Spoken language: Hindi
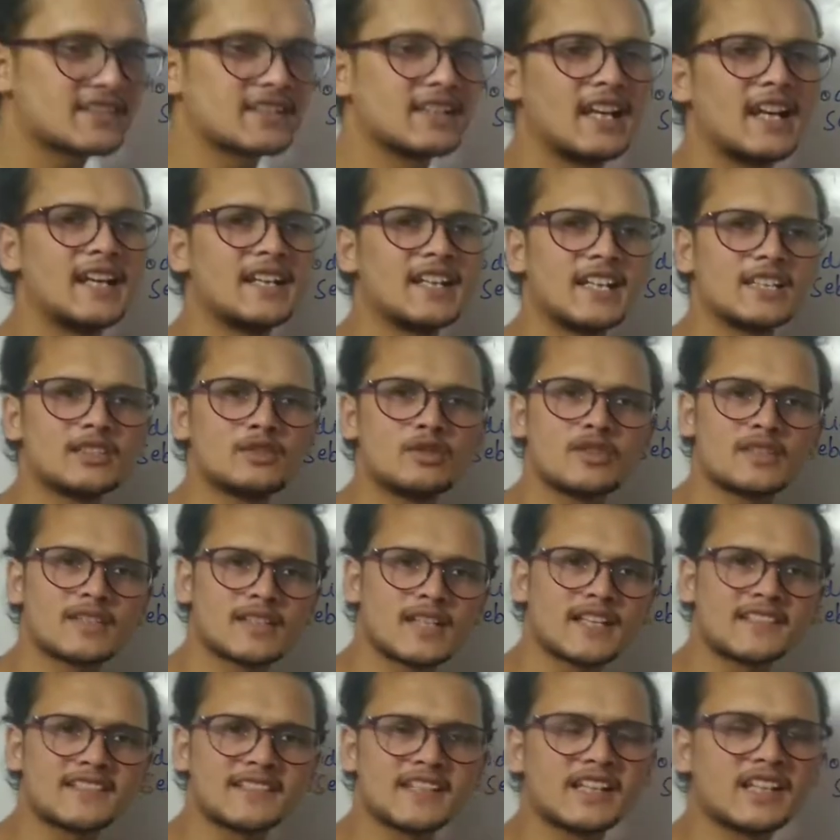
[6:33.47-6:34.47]
ग्लैंड है तो
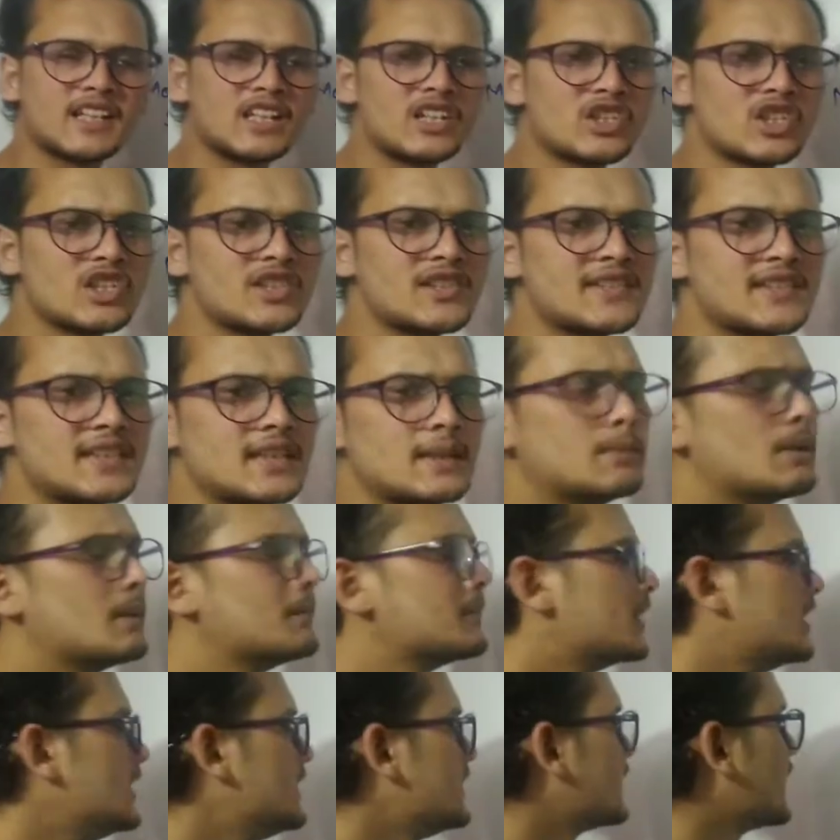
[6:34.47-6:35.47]
इसका सेक्रेशन सीबम नहीं